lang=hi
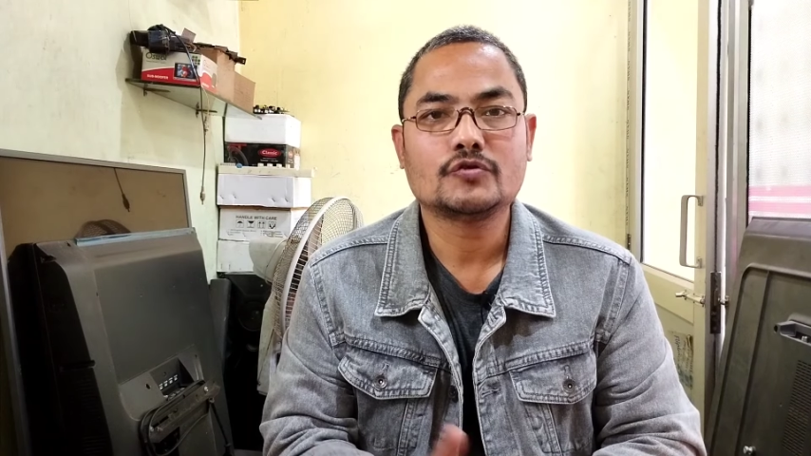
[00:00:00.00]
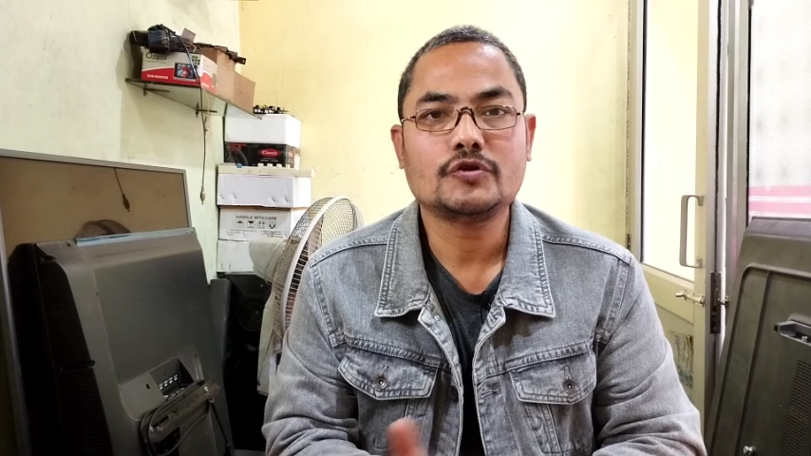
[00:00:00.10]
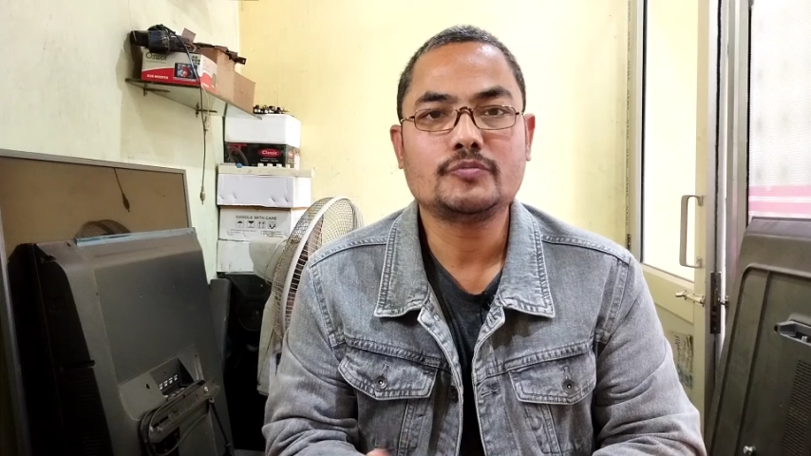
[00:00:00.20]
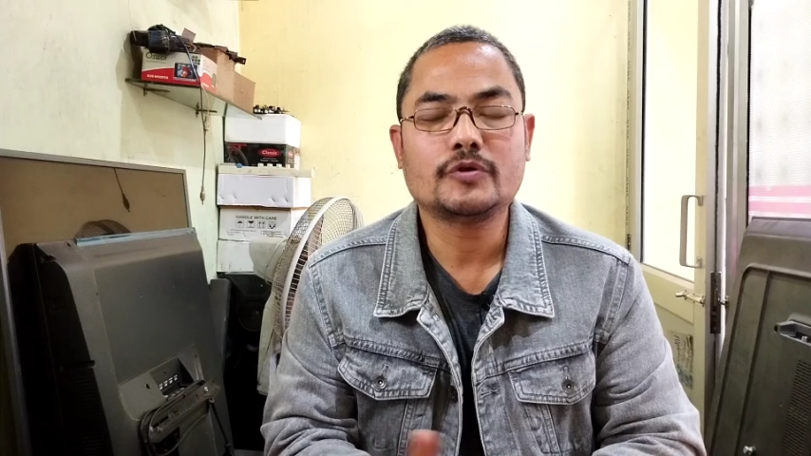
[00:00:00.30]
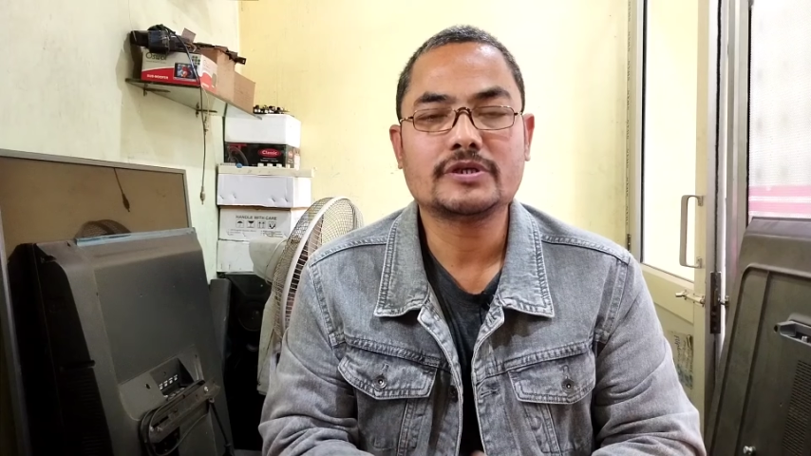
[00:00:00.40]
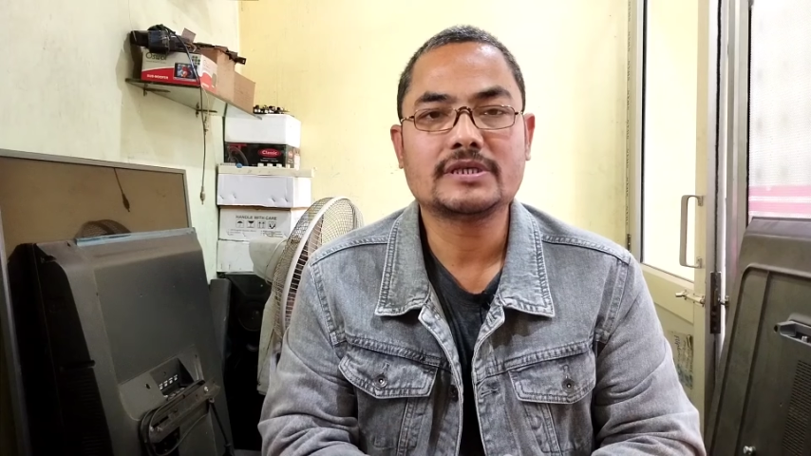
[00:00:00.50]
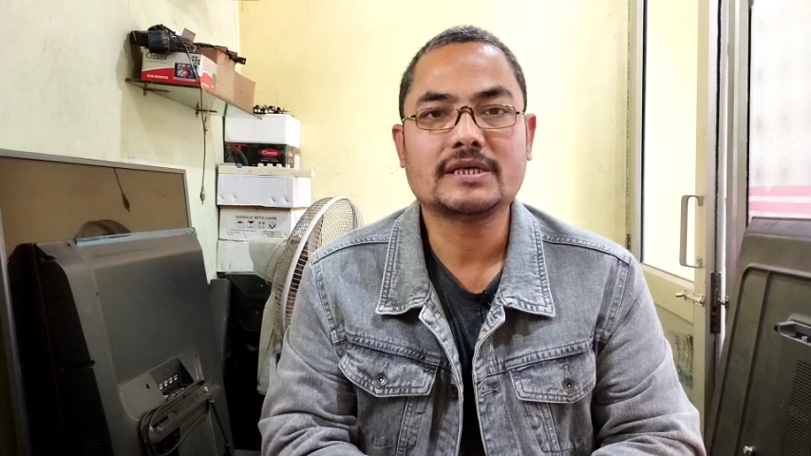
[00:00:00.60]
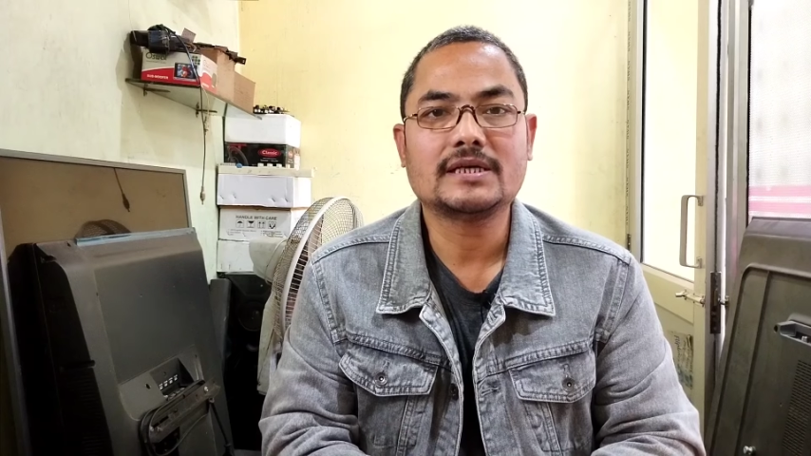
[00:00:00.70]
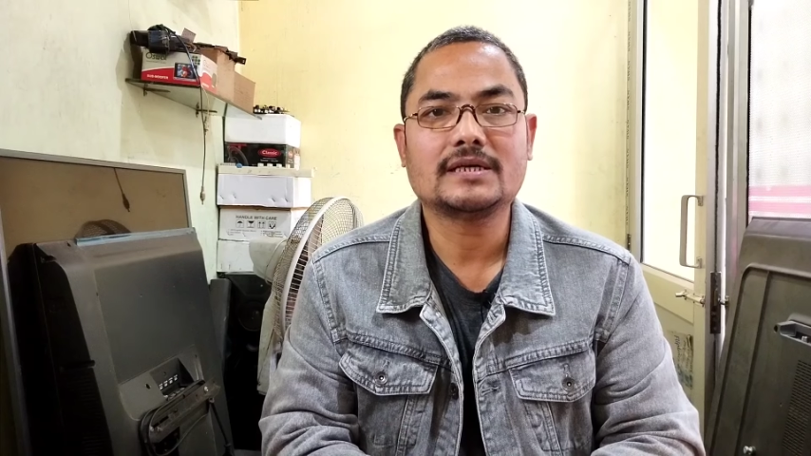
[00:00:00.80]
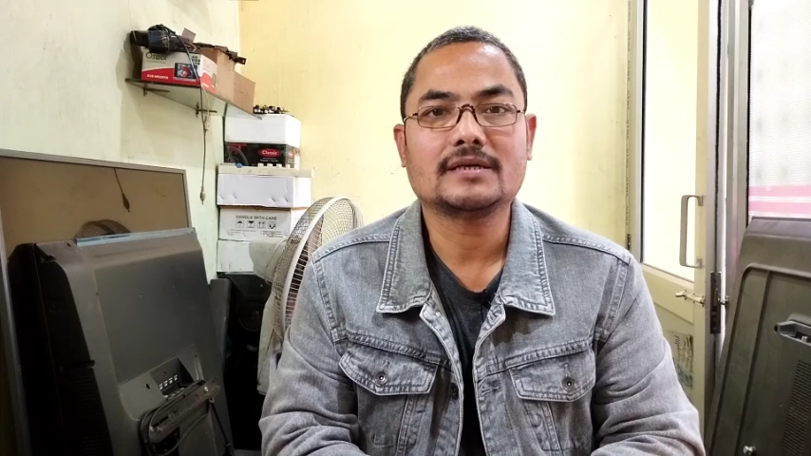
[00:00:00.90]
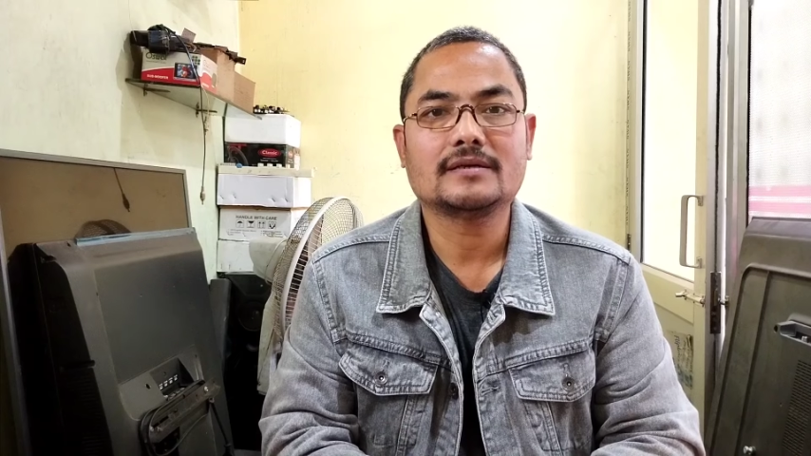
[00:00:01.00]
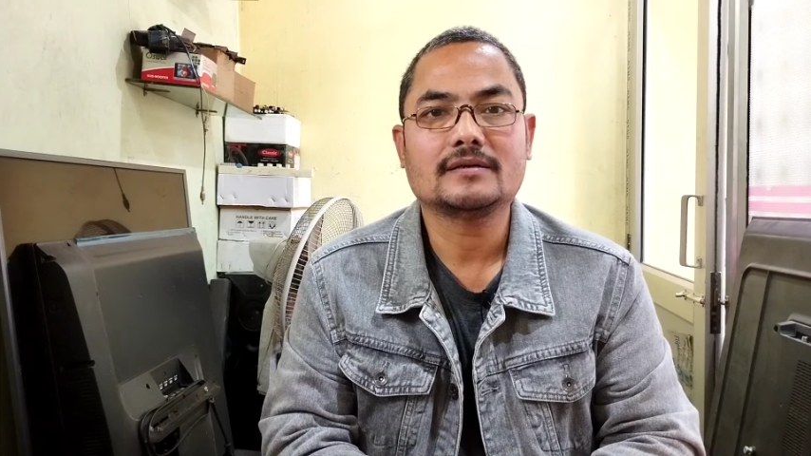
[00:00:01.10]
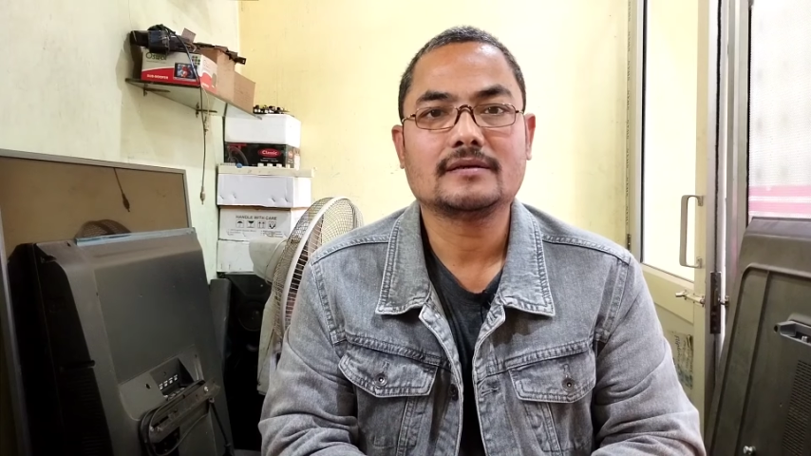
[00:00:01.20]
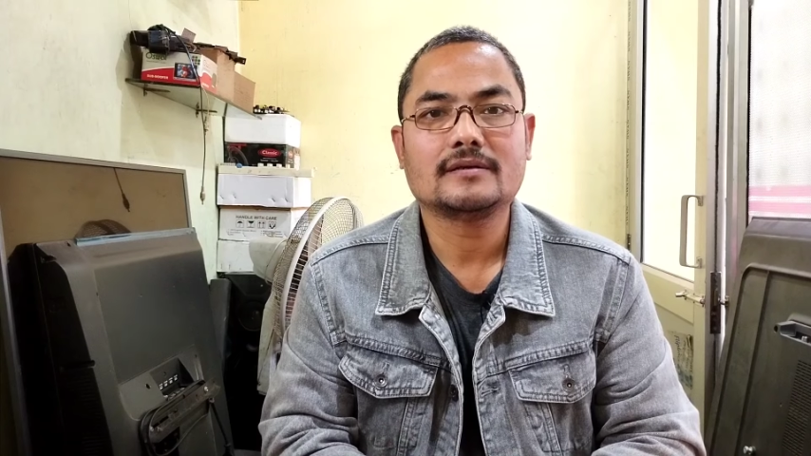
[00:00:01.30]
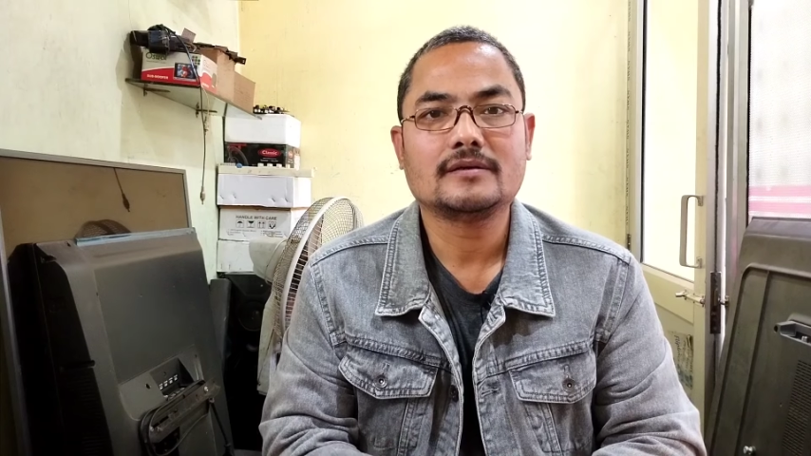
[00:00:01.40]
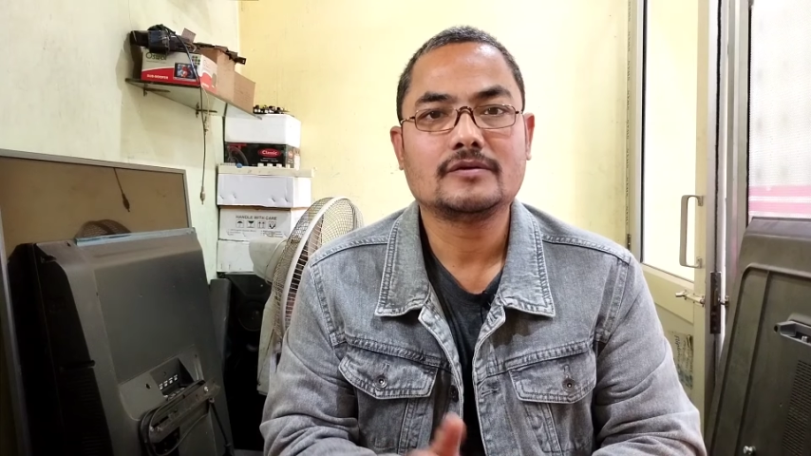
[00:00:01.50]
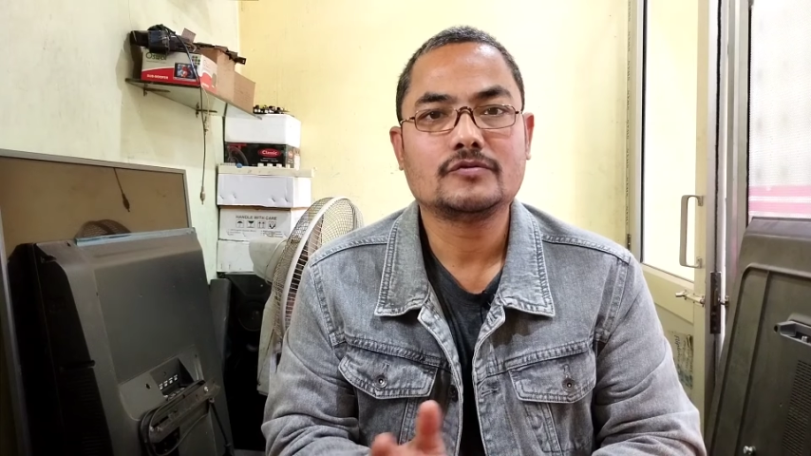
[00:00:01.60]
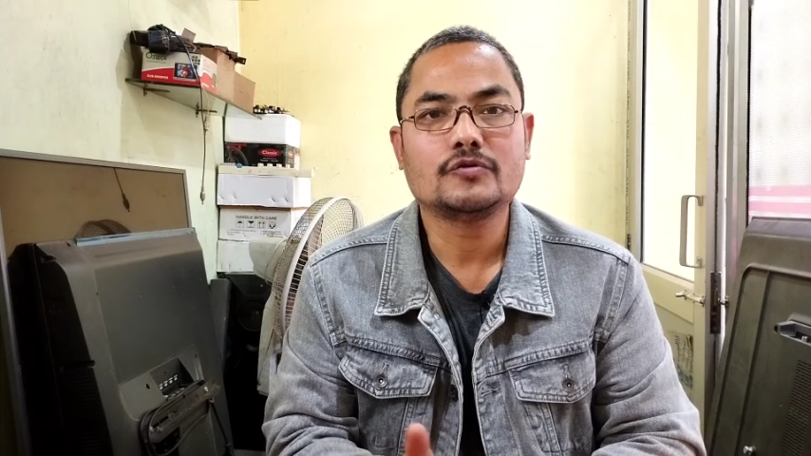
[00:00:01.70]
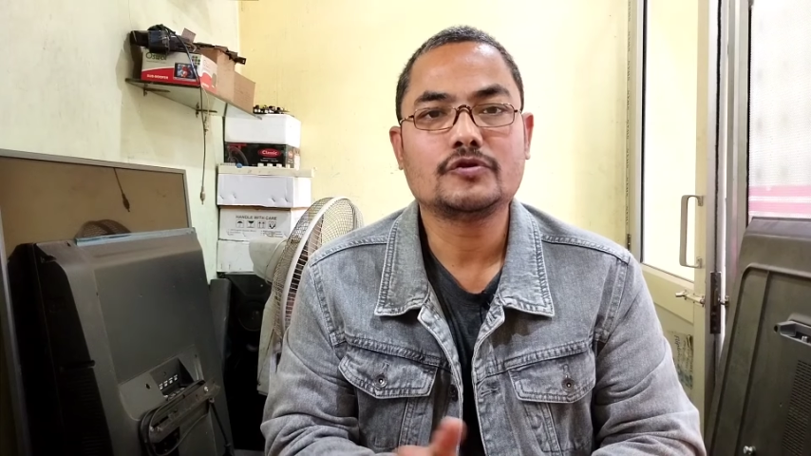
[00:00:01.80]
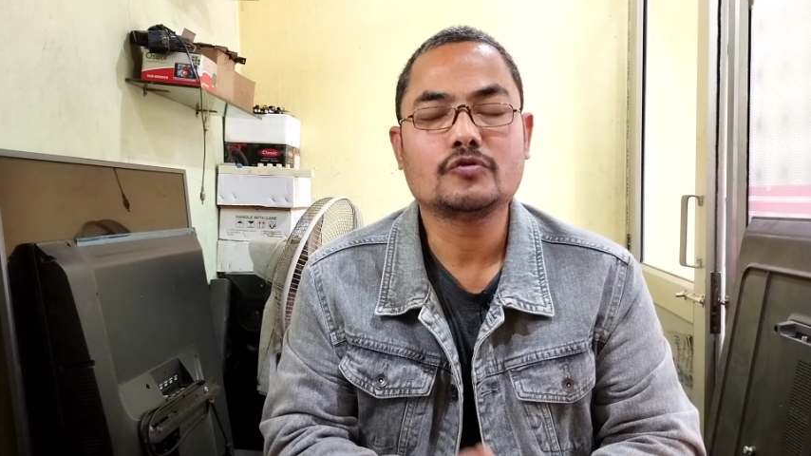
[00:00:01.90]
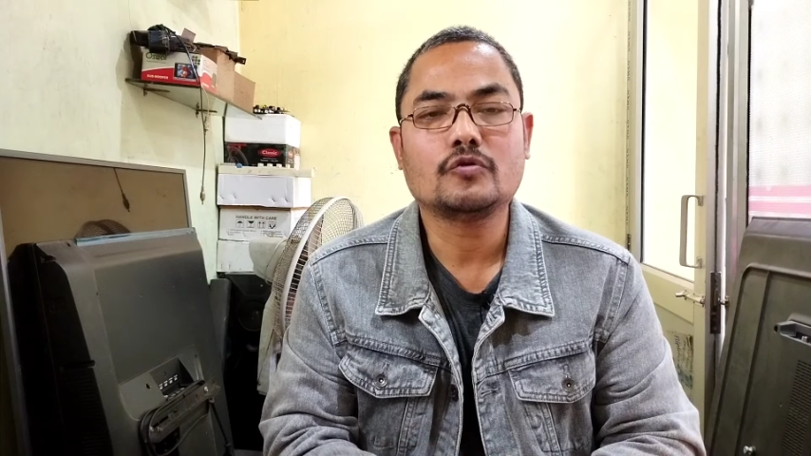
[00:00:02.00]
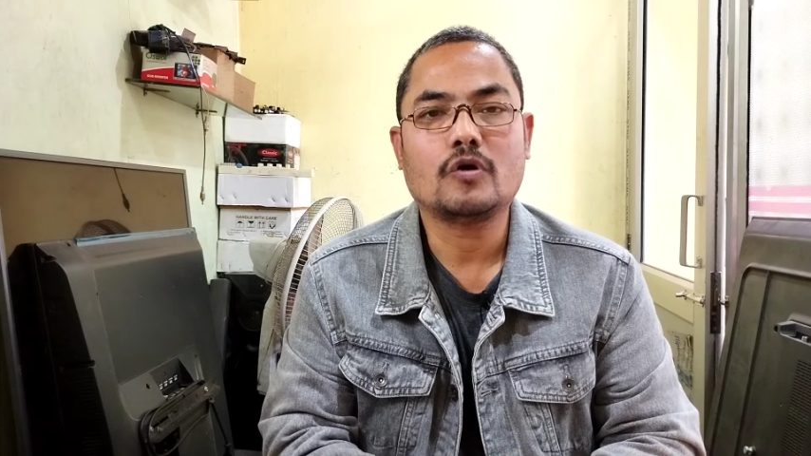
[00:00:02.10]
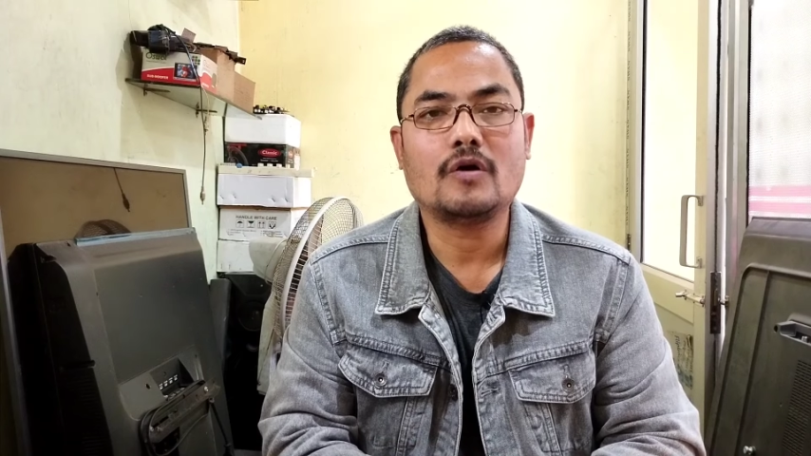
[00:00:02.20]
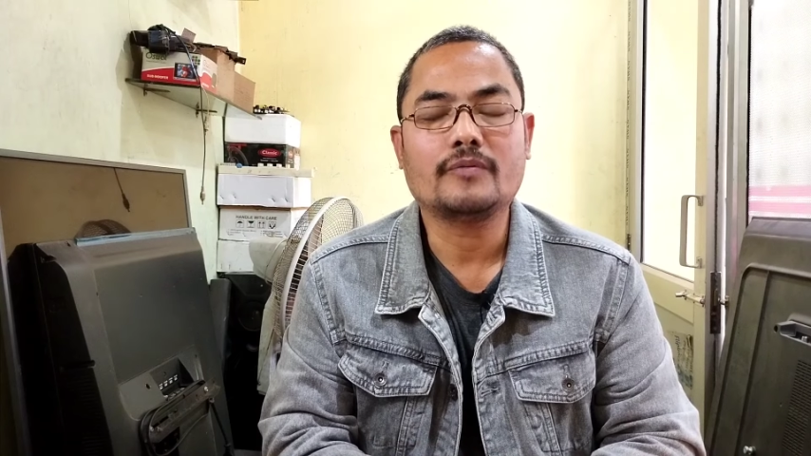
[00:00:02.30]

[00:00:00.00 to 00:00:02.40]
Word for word: स्विच बोर्ड से स्विच को